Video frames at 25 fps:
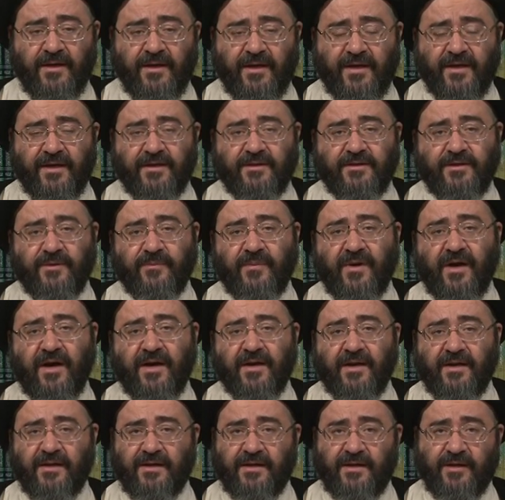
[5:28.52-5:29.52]

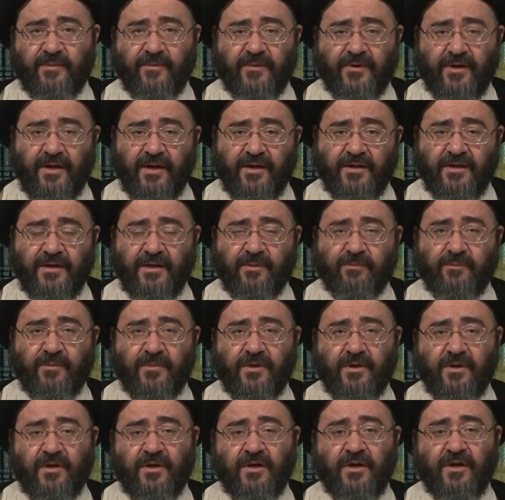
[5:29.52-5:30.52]
اختبارا لابراهيم
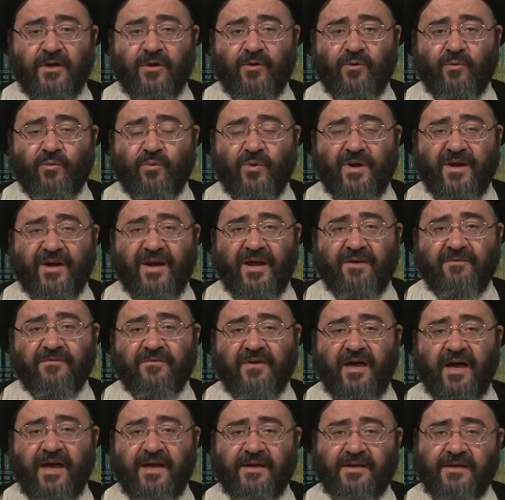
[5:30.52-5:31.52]

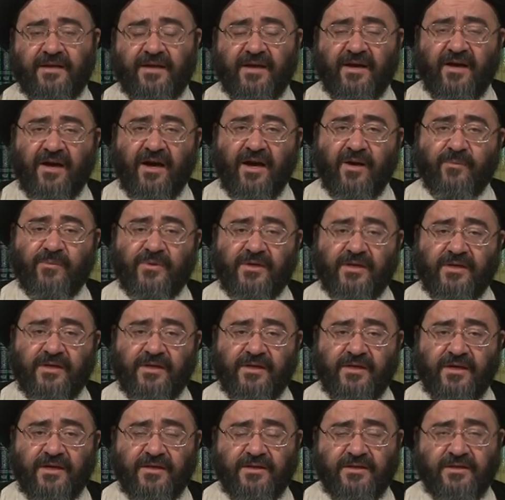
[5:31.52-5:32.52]
ورفعا
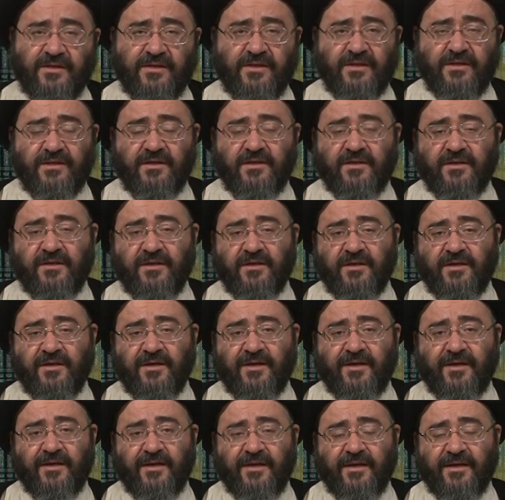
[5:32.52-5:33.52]
لقابليته
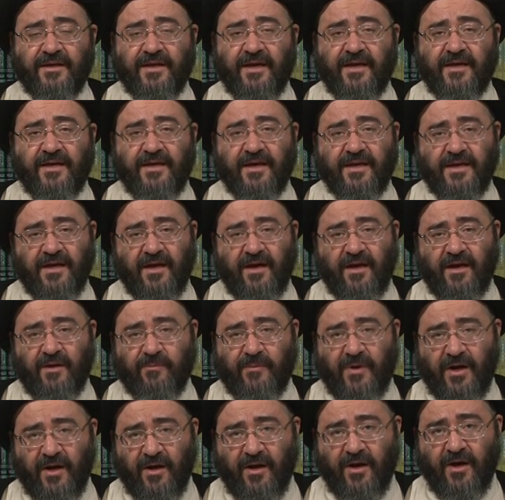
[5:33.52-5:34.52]
لكي ينال
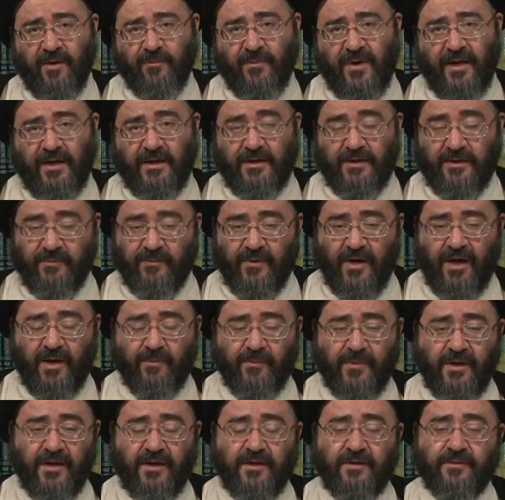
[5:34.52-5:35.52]
مقام
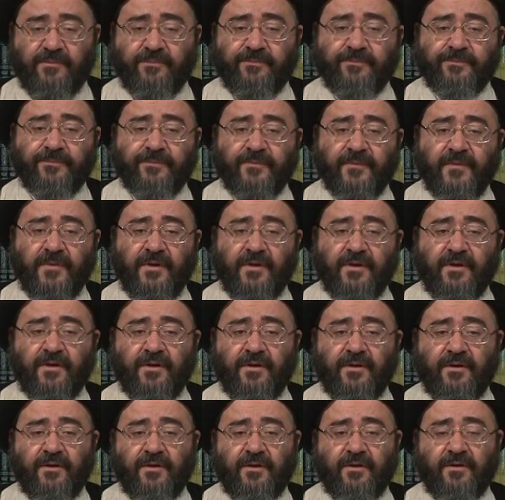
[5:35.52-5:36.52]
الامامه
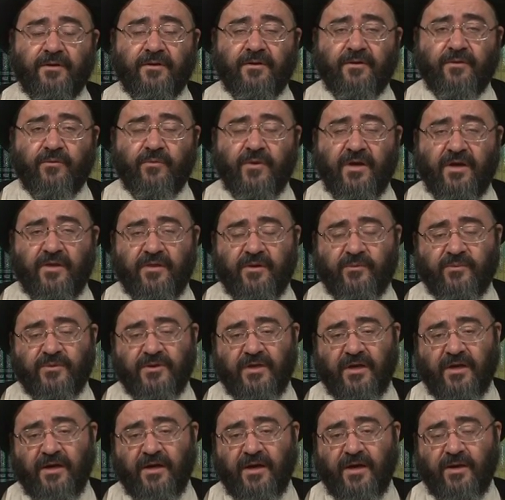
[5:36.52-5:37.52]
واذ
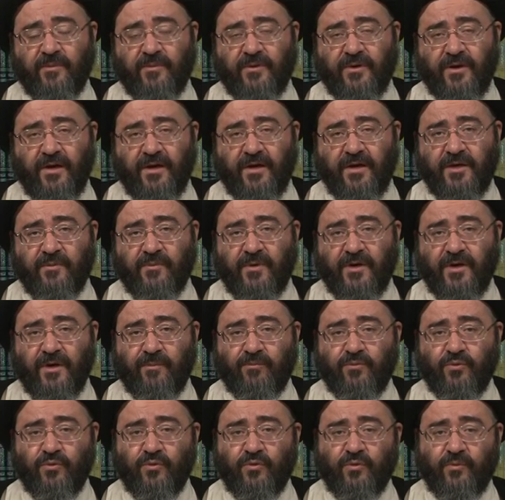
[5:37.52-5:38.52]
ابتلى ابراهيم
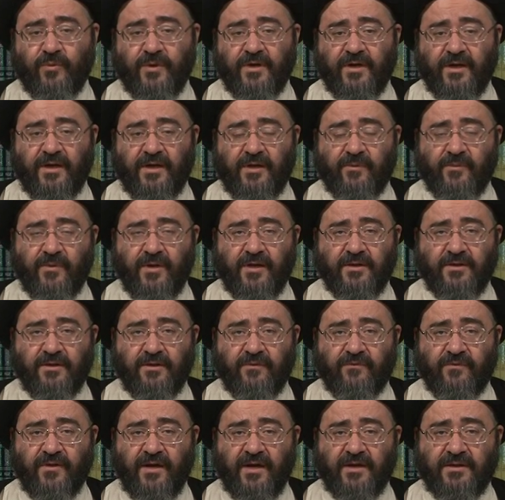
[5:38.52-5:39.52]
ربه بكلمات
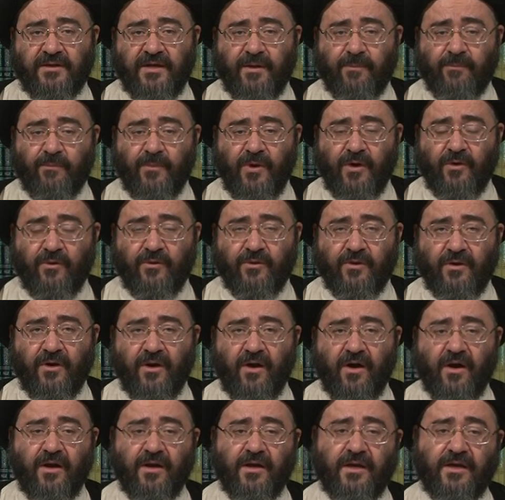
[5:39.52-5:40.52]
فاتمهن
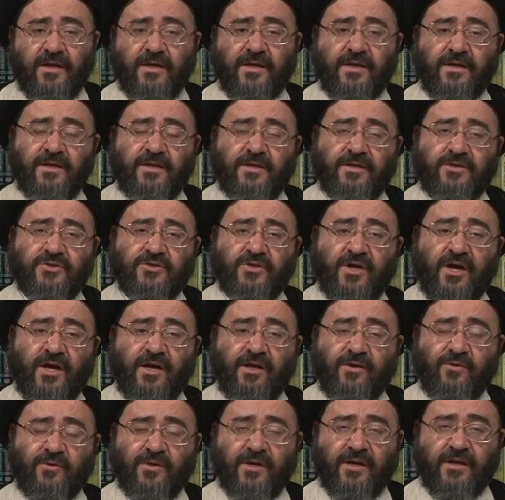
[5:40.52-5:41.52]
قال اني
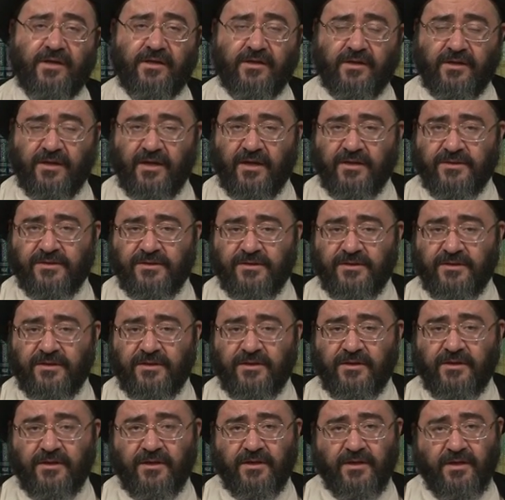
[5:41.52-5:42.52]
جاعلك للناس
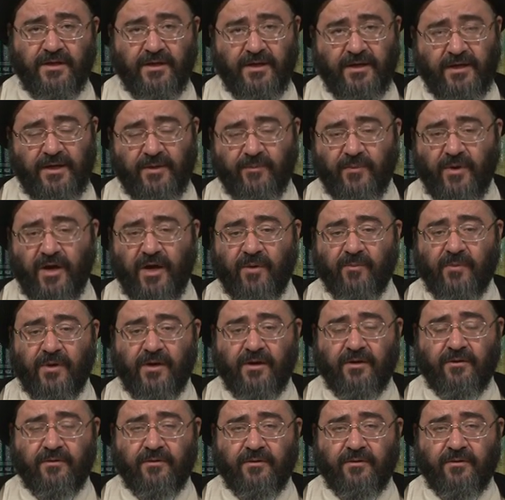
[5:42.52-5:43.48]
اماما